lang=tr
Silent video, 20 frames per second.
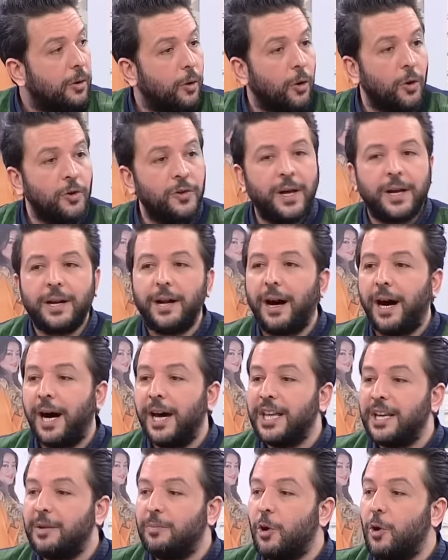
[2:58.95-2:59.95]
onlara
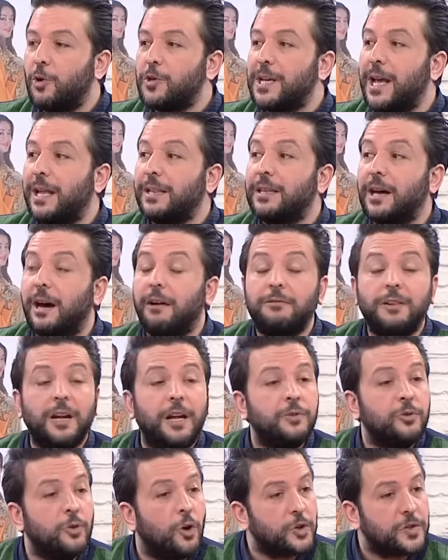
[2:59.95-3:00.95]
ayrı bir özel
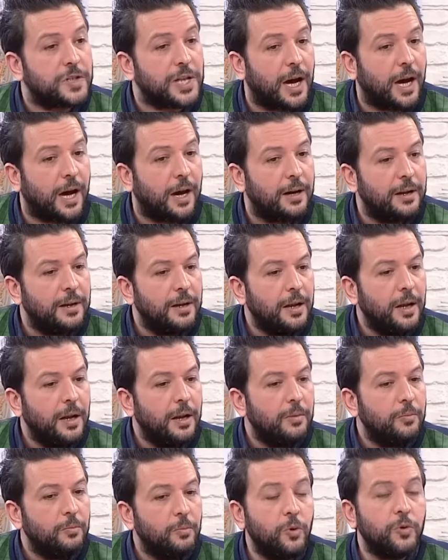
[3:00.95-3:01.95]
davranıyorsa
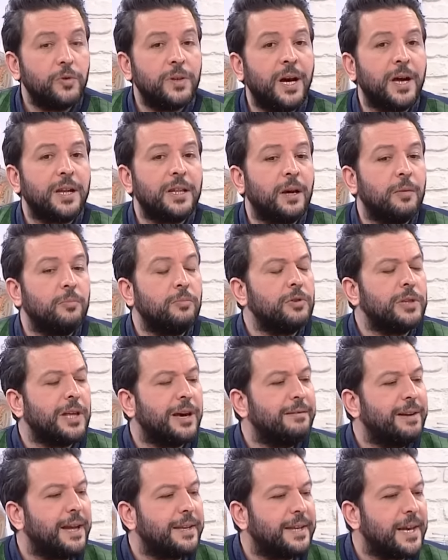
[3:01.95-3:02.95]
Bunlardan bu
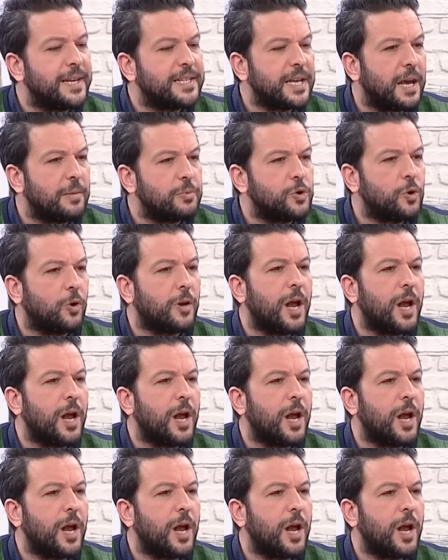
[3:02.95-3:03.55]
devlet hesap